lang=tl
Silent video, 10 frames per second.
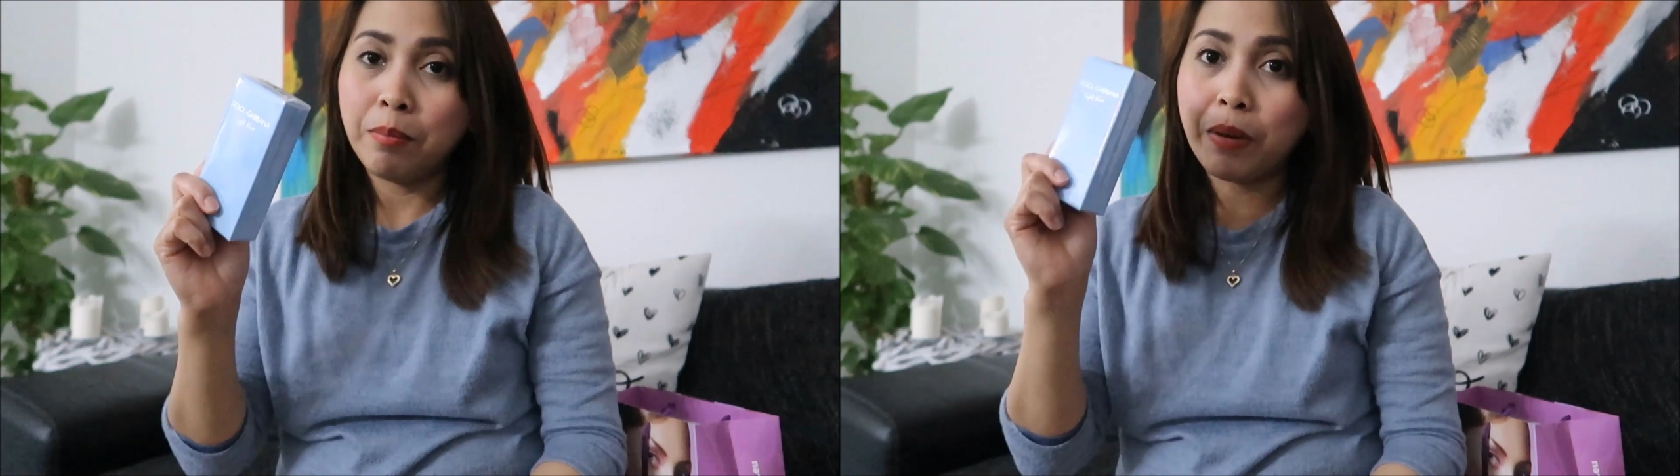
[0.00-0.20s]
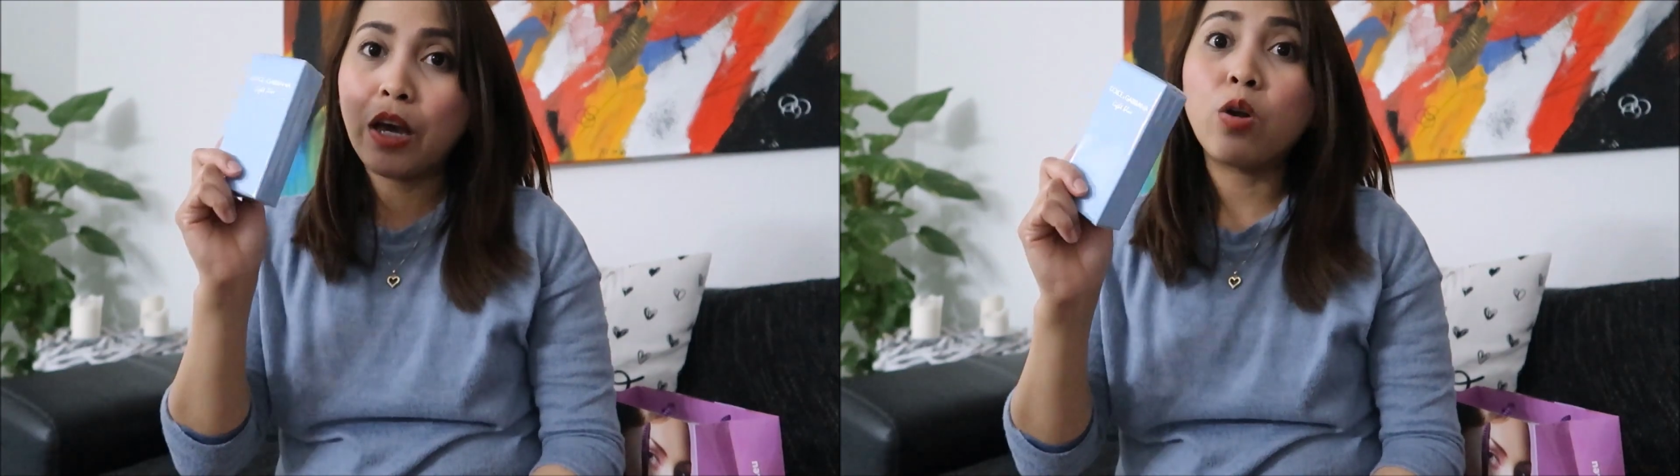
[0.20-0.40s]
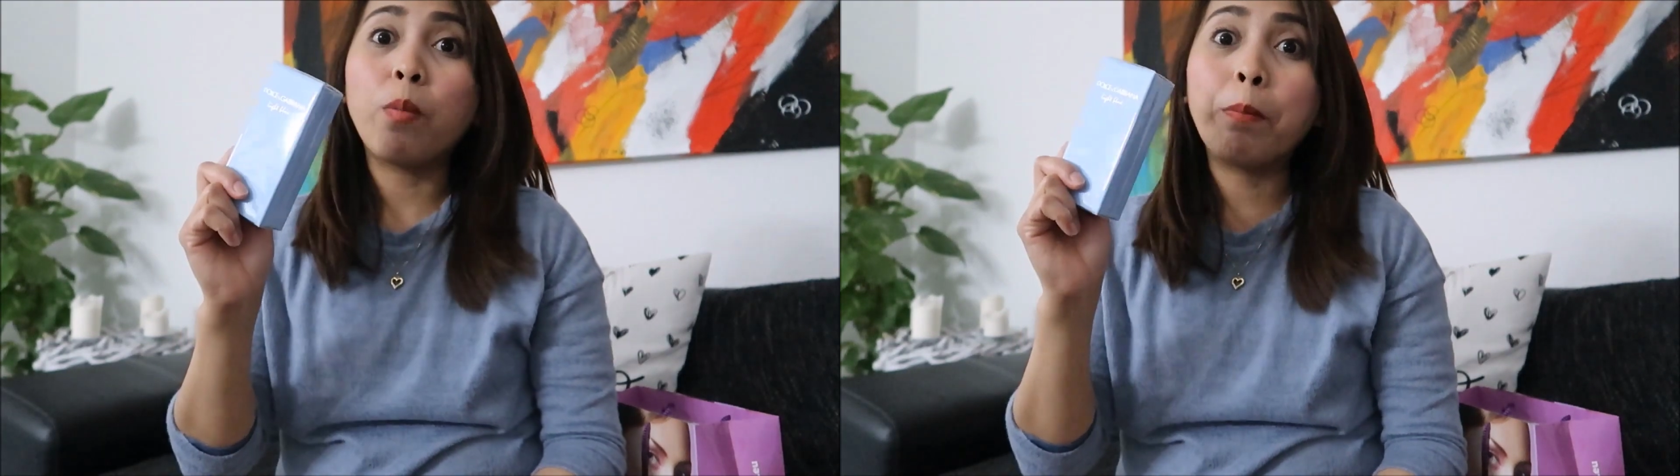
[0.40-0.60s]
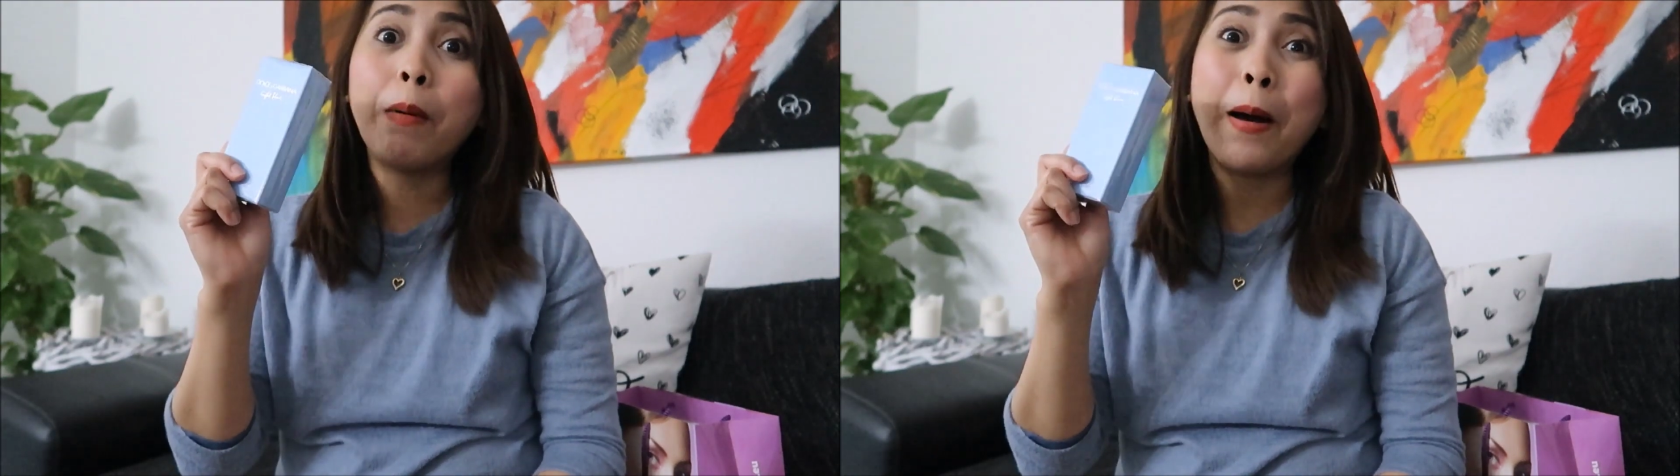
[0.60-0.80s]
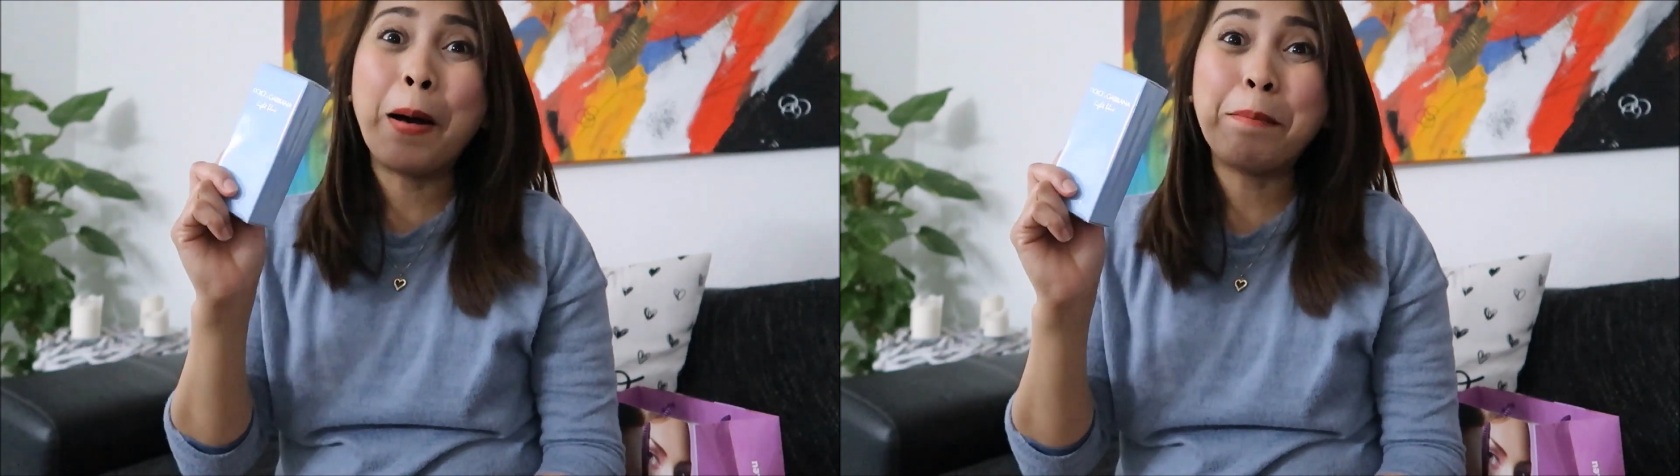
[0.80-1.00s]
Pero
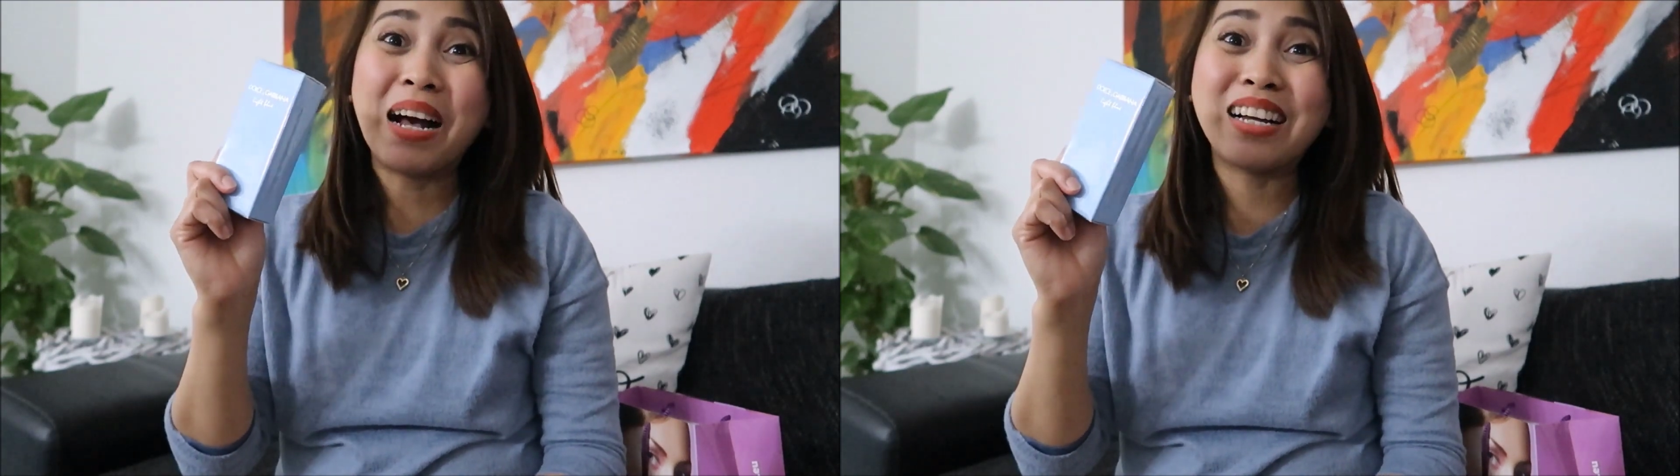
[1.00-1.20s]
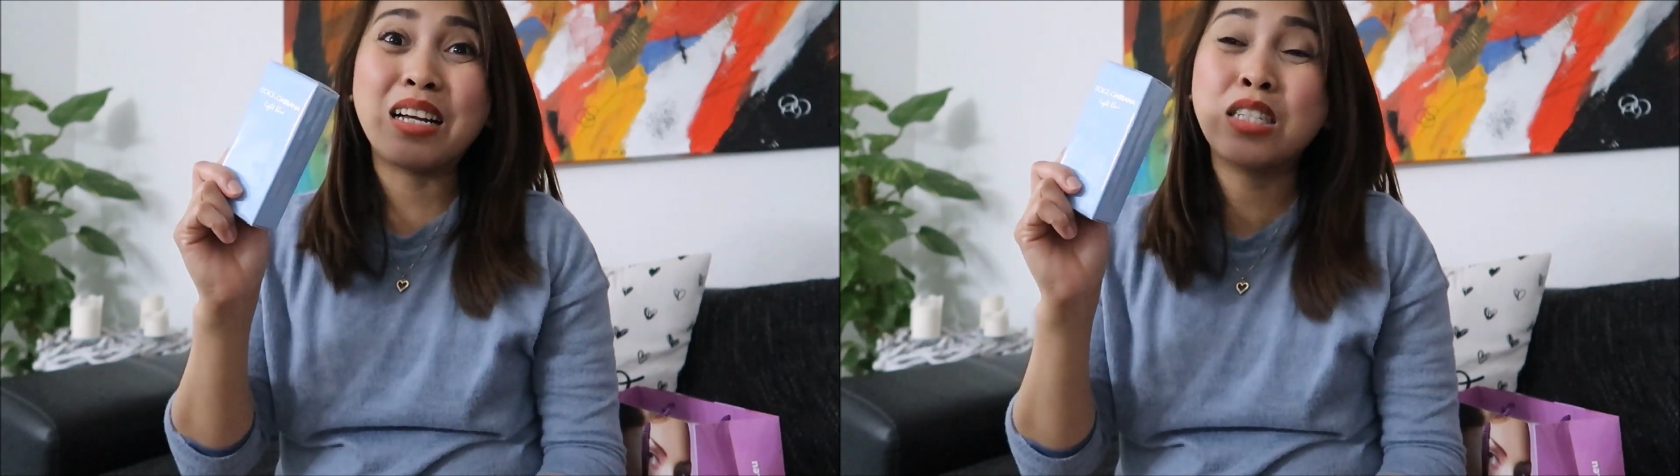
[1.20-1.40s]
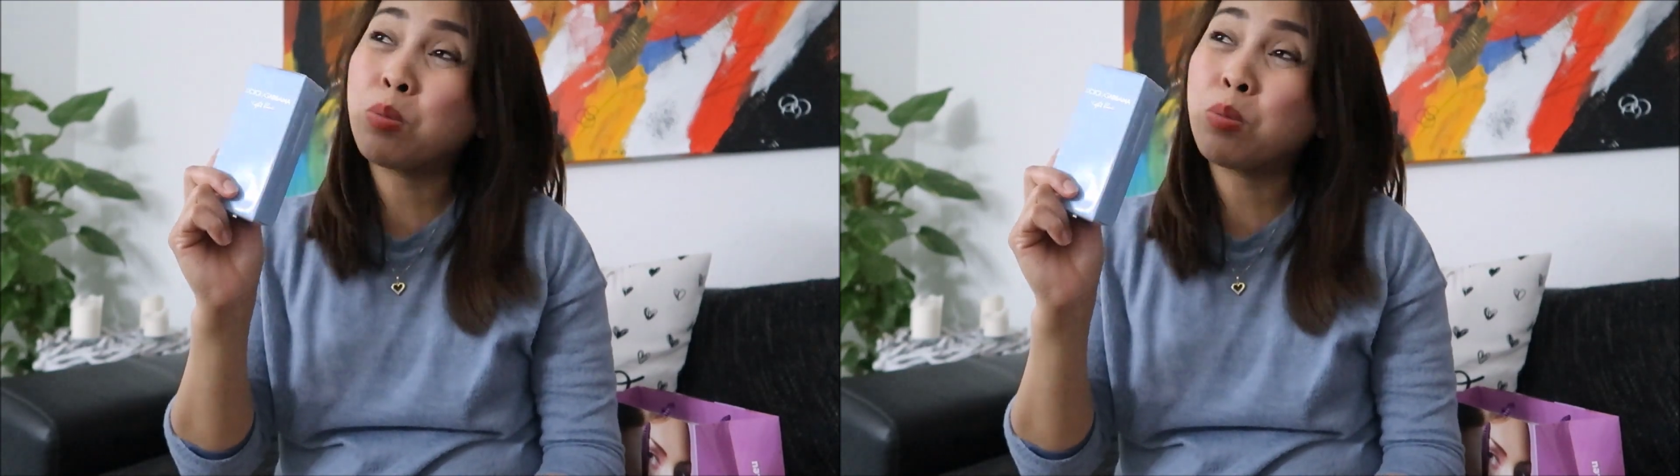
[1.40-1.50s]
ang pang